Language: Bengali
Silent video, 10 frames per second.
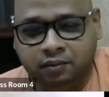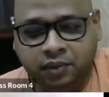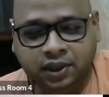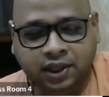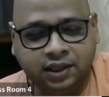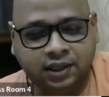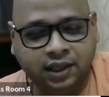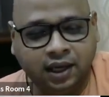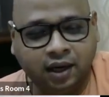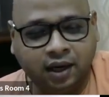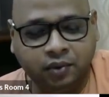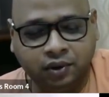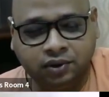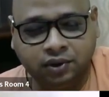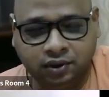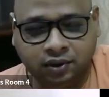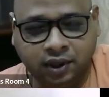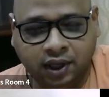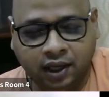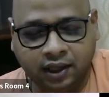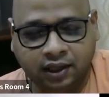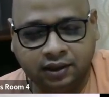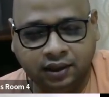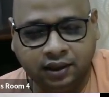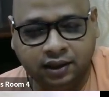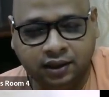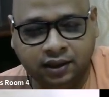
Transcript: বিদ্যা শিক্ষা লাভ করতে হতো আগেকার দিনে